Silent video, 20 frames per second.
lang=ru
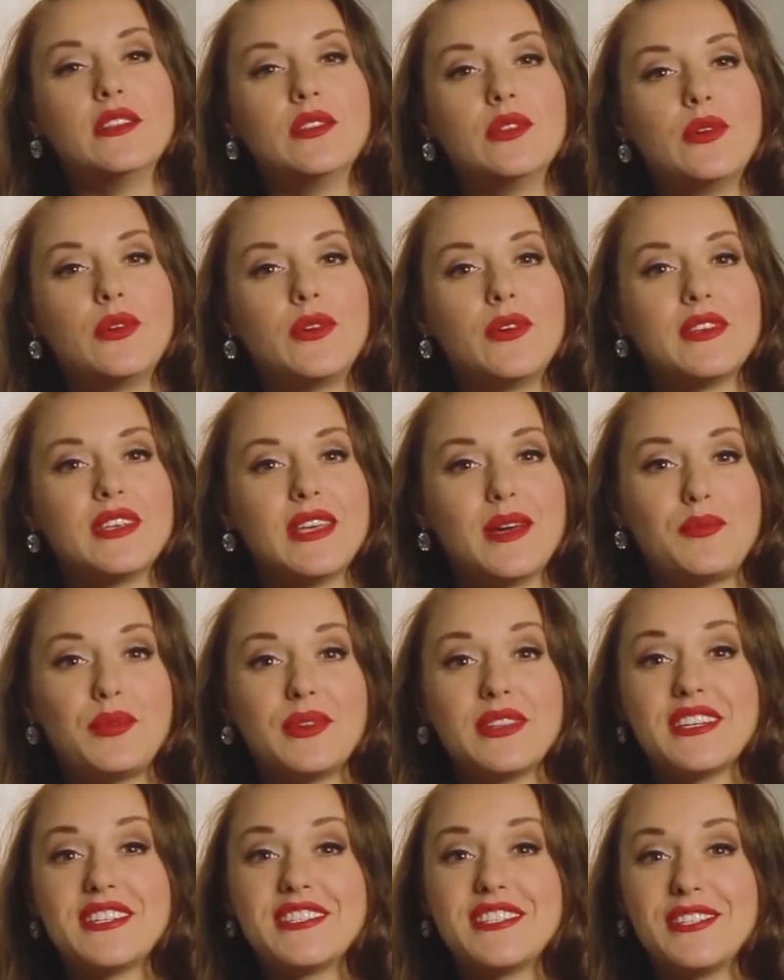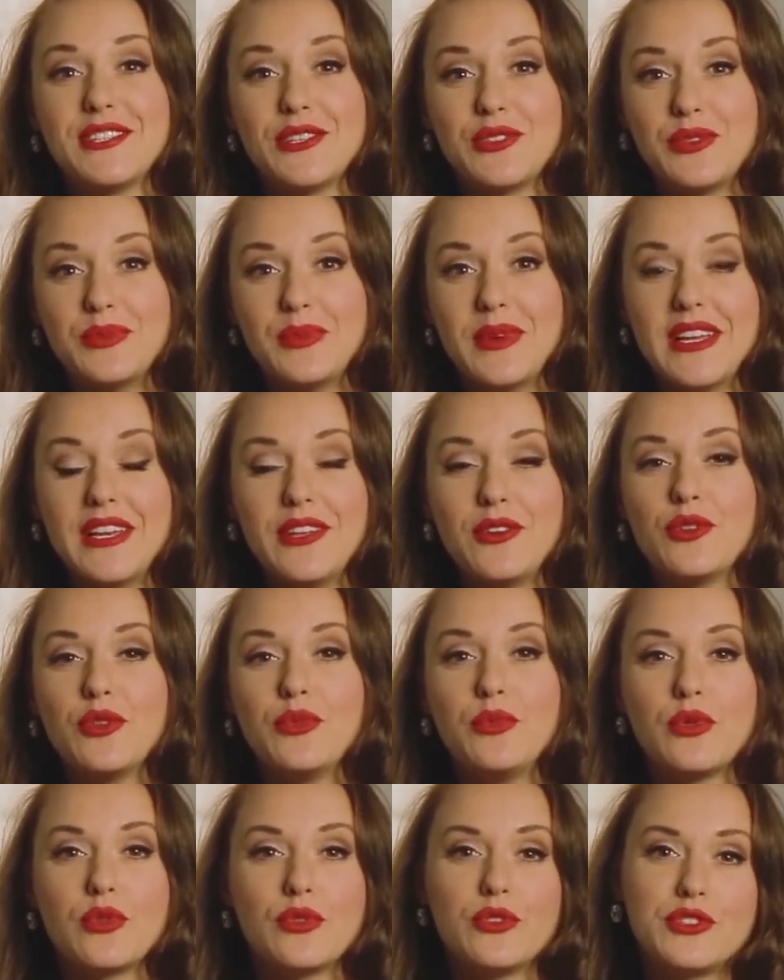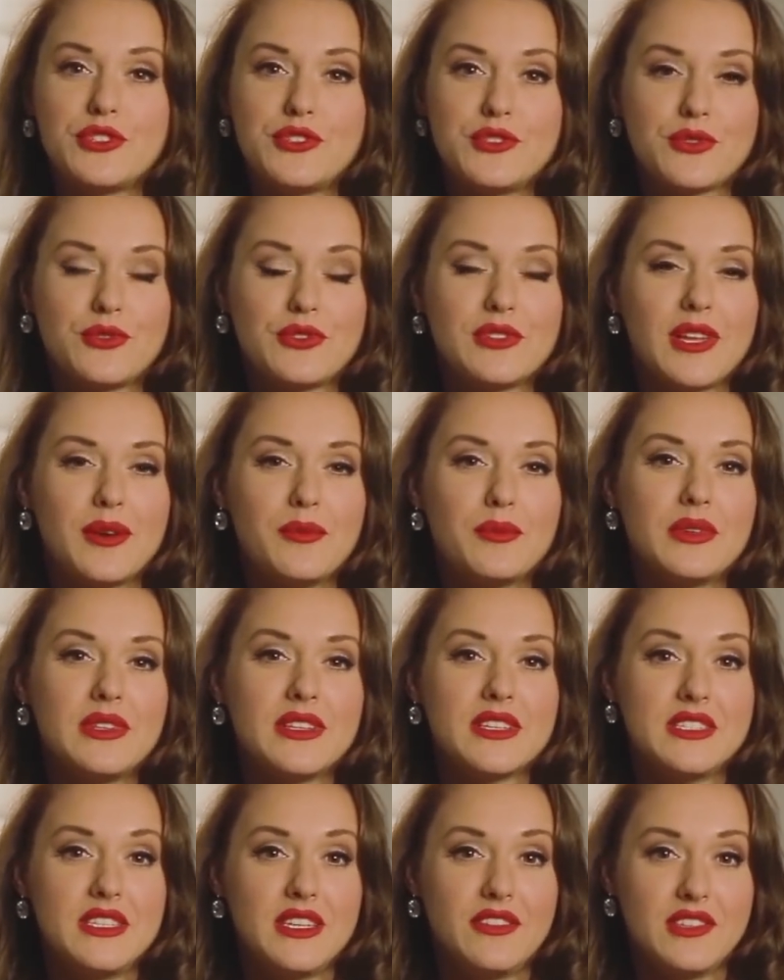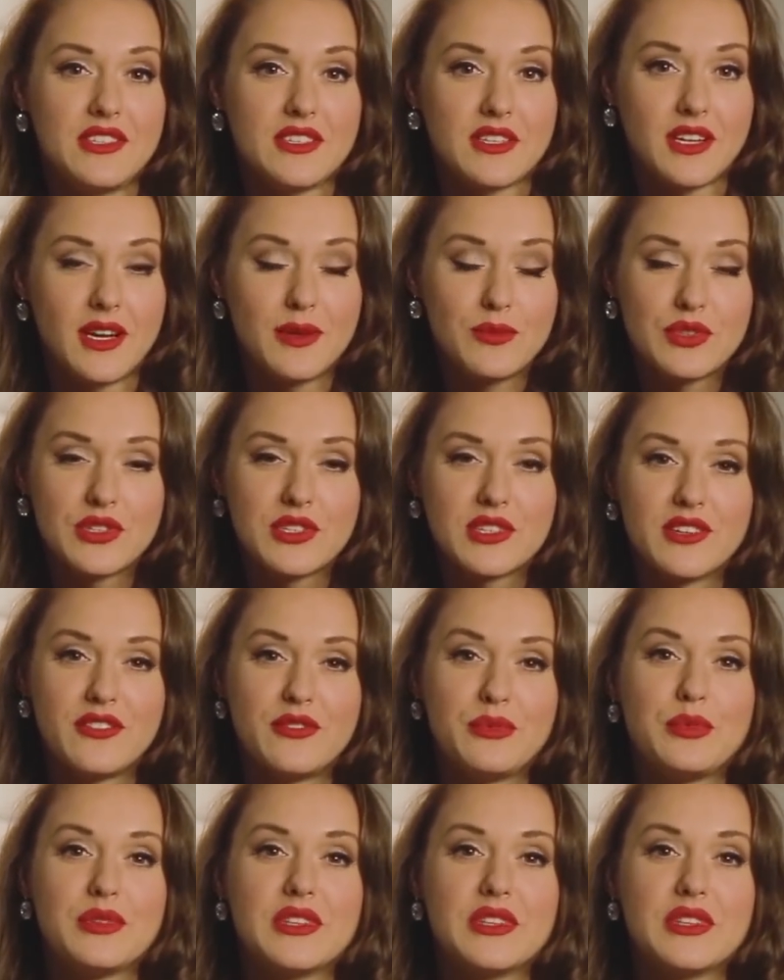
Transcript: Но я положила эту маленькую брошечку, там было 9 камушков,